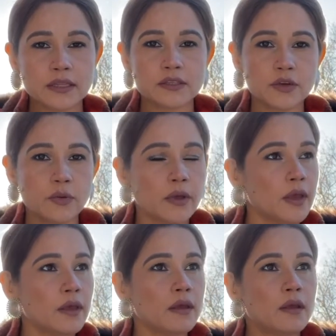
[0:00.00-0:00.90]
अच्छे होंगे
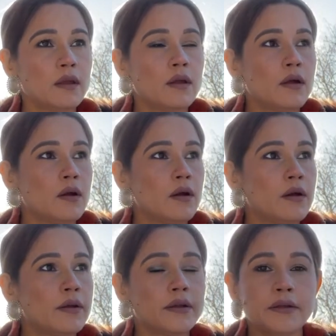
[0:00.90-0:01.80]

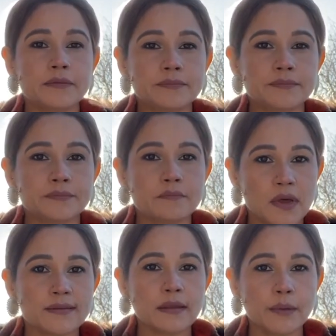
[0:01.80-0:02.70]
और
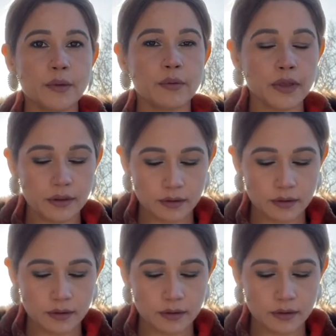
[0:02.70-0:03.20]
मज़े में होंगे